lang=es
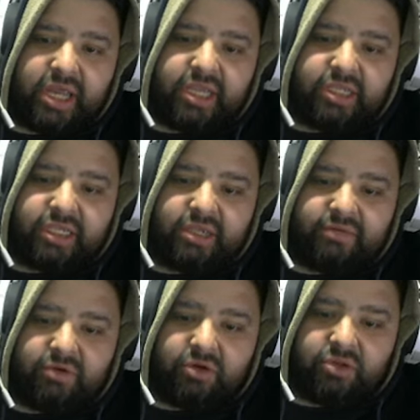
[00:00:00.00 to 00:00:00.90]
que se
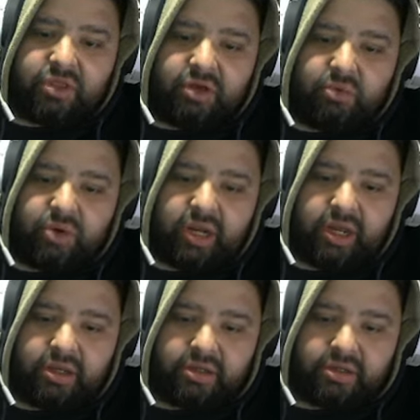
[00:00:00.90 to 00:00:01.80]
bloqueó de una.
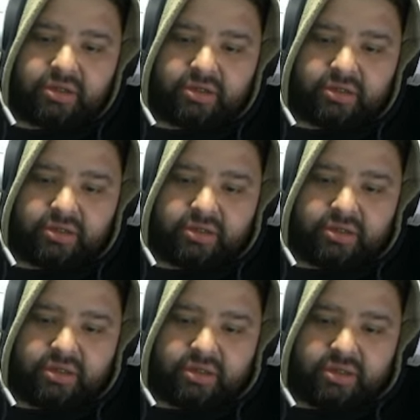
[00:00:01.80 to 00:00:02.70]

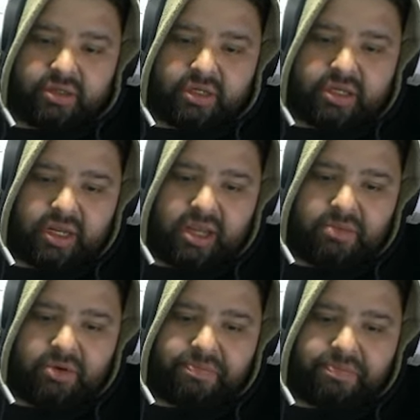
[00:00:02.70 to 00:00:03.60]

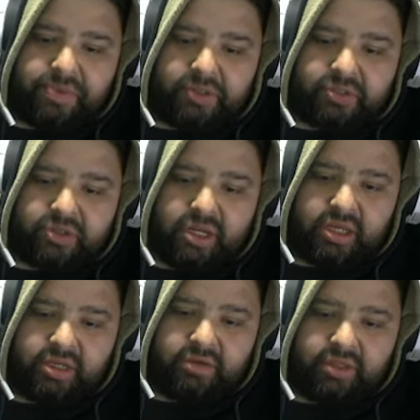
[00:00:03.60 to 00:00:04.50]
Geleamos al
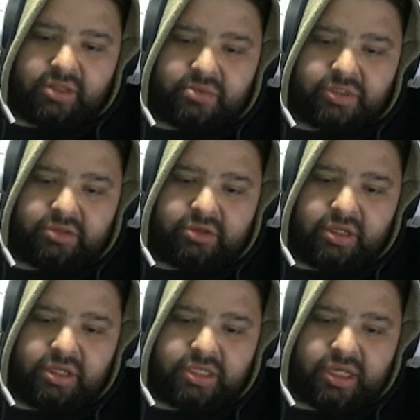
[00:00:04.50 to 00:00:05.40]
personaje 20% y
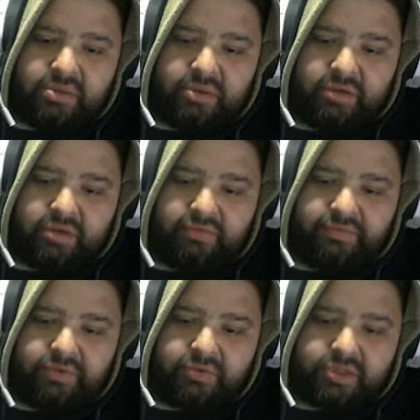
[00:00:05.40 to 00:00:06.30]
le sacamos un debuff
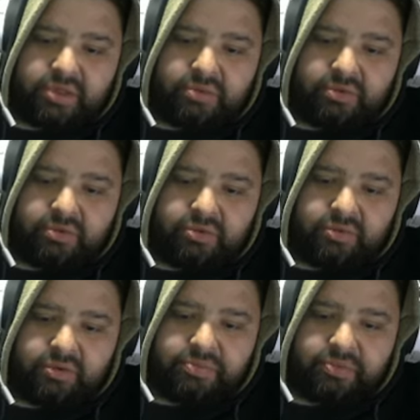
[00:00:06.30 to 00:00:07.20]
y usamos
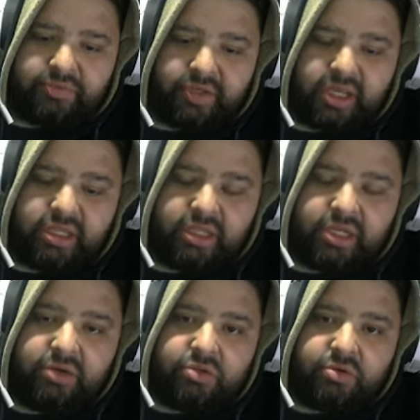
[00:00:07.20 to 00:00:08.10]
dos por batalla,
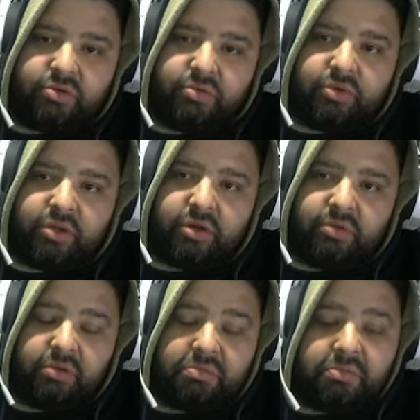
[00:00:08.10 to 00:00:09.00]
tiene 8 turnos de
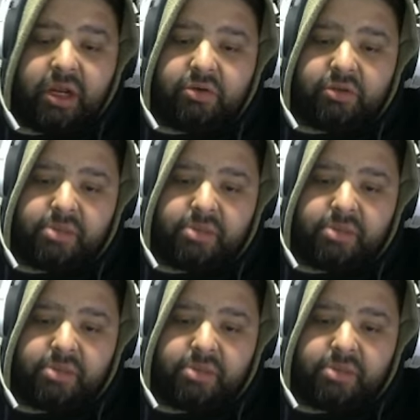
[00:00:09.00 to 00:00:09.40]
cooldown. Vale, no está